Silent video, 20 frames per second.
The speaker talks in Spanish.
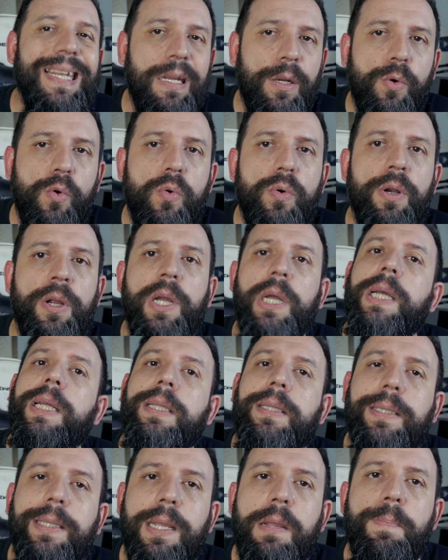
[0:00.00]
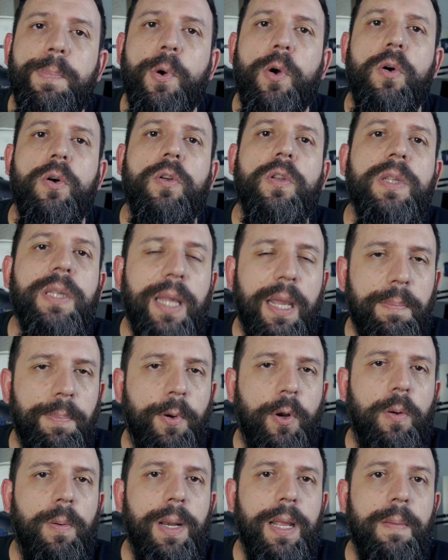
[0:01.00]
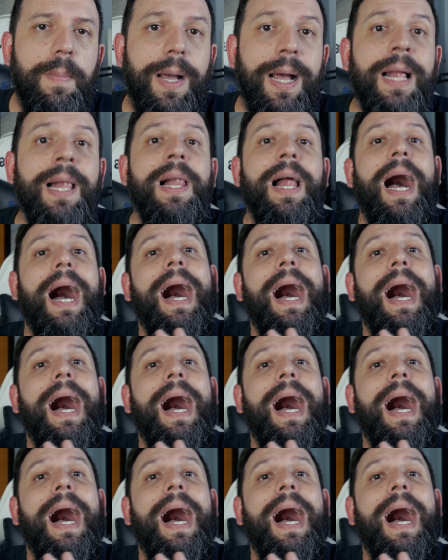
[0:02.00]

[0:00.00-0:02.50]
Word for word: ningún problema tipo de problema.